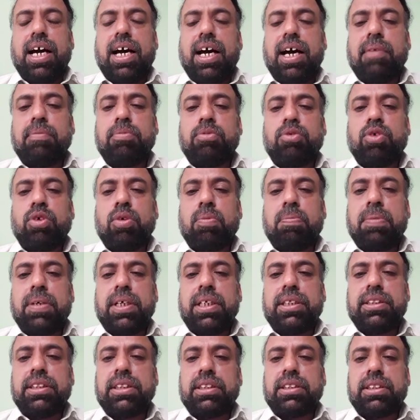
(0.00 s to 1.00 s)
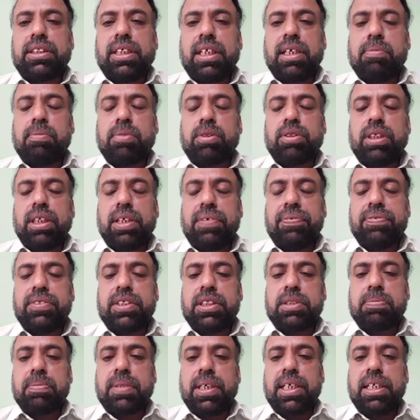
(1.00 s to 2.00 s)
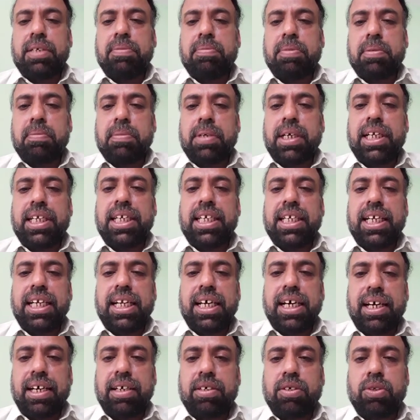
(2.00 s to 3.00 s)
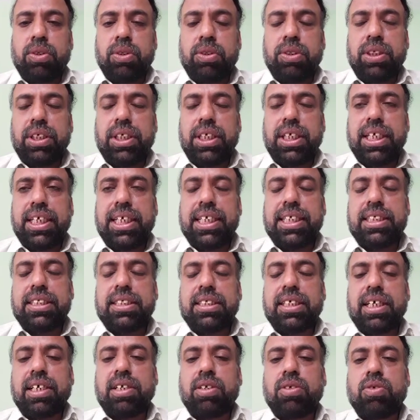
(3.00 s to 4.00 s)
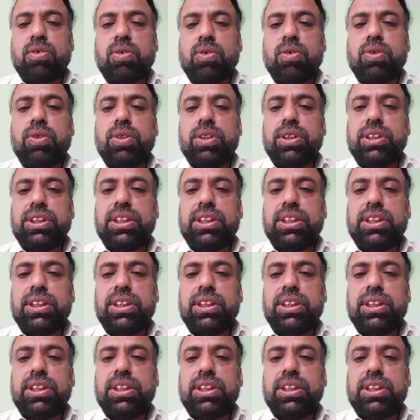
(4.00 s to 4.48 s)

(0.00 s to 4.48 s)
आम तौर पर जिस तरह मुख्तलिफ़ जिसमानी बीमारियाँ लाक होती हैं इंसान को